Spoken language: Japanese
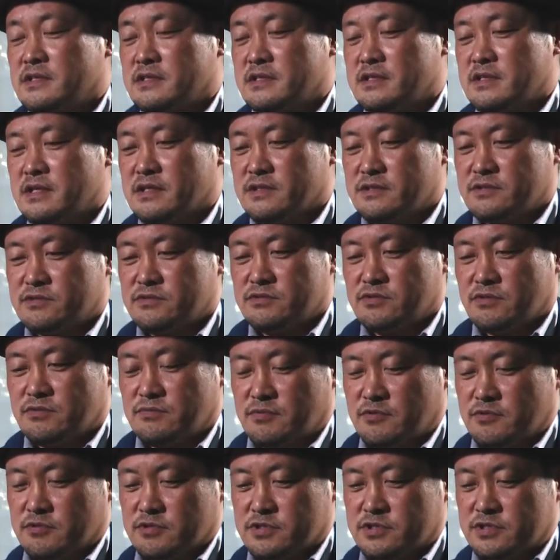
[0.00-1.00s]
野球の
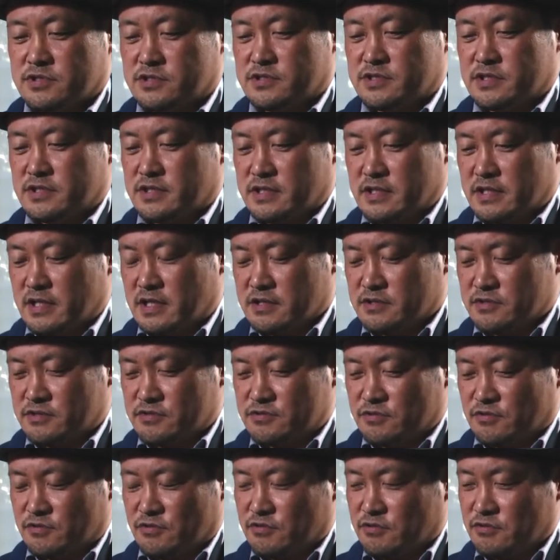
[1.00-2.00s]
帽子って野
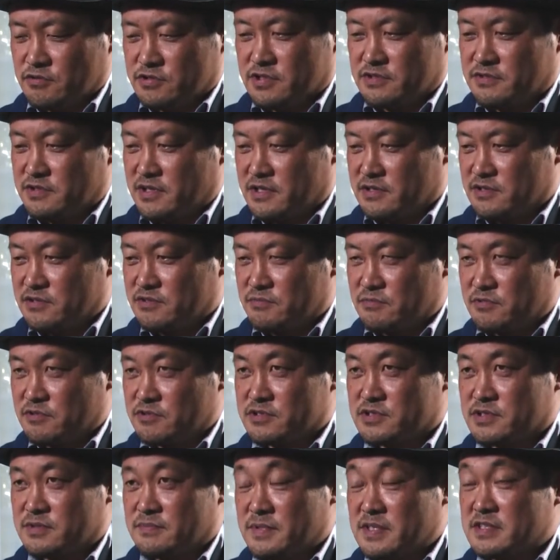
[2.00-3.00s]
球高校生の野球の帽
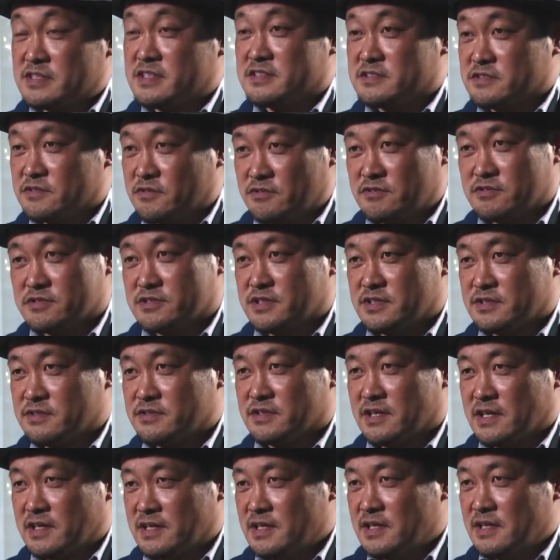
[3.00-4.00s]
子って目指せ甲子園と
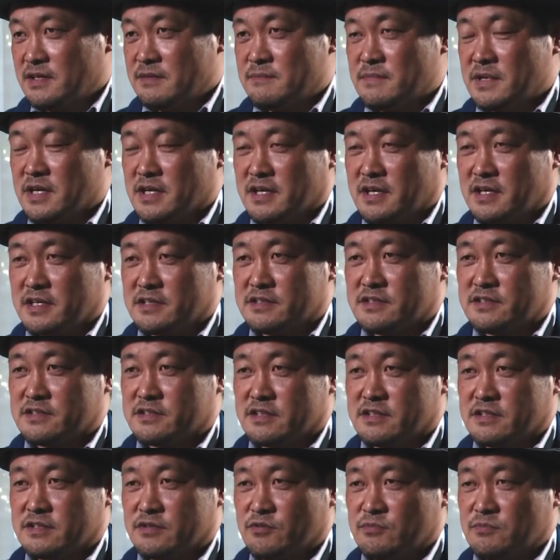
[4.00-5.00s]
か、まあ、書いて
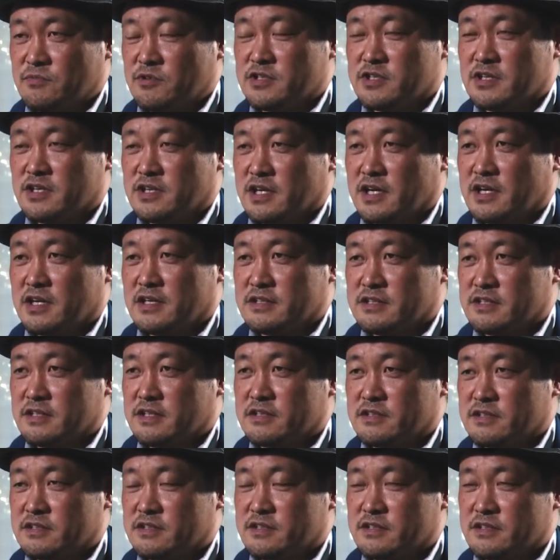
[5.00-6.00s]
たり思いが書いて
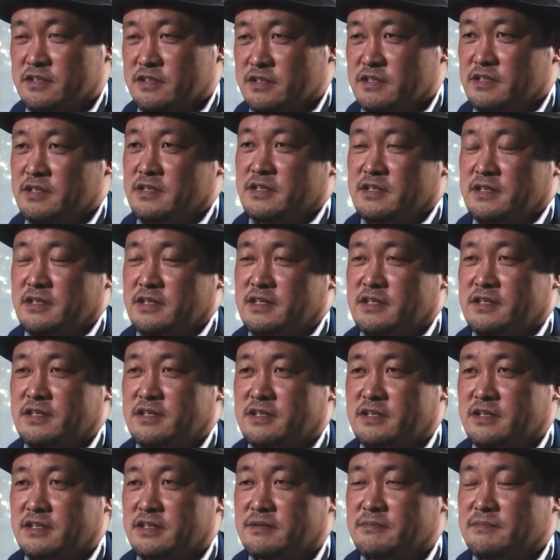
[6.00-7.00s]
あって、
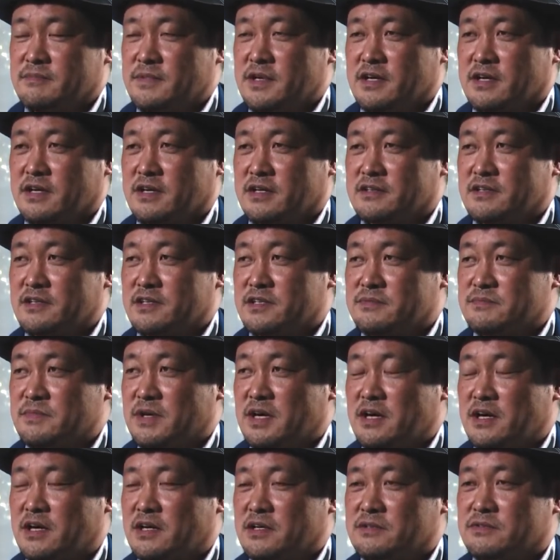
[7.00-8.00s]
えーまあ、かなりま
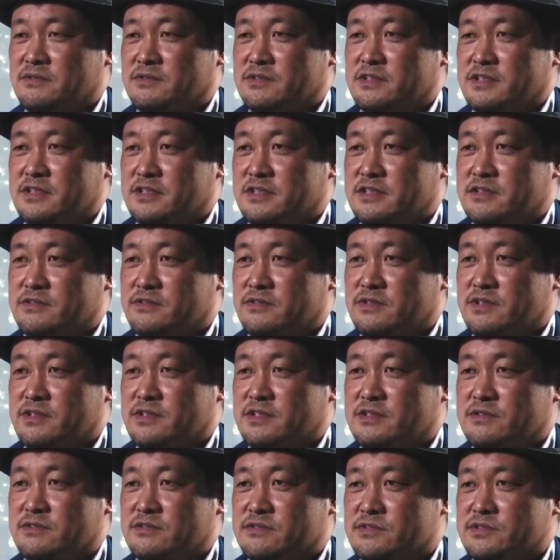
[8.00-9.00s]
あハードに
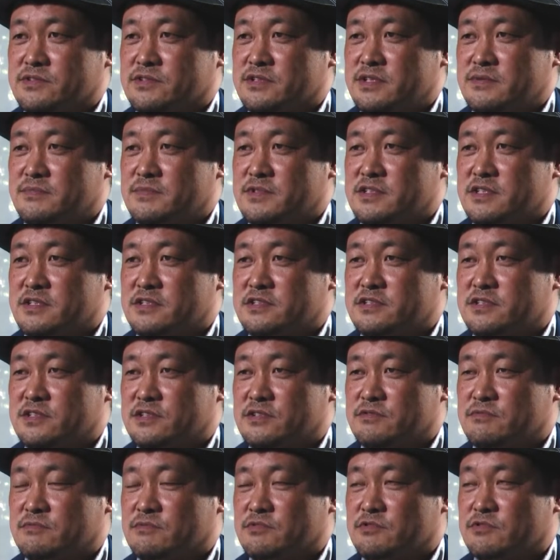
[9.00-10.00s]
トレーニングして目指してい
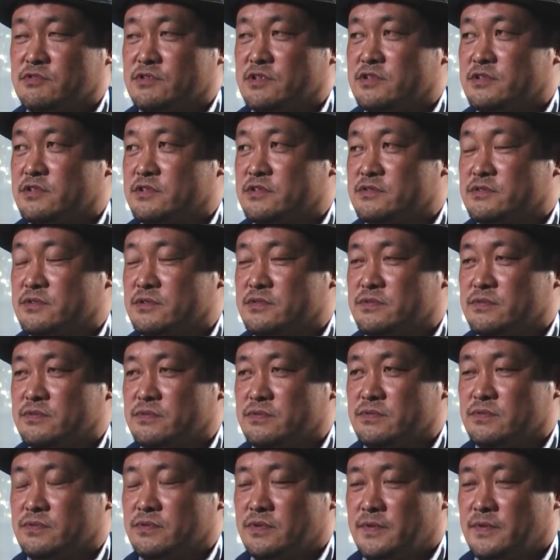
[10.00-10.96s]
くものなんですけど。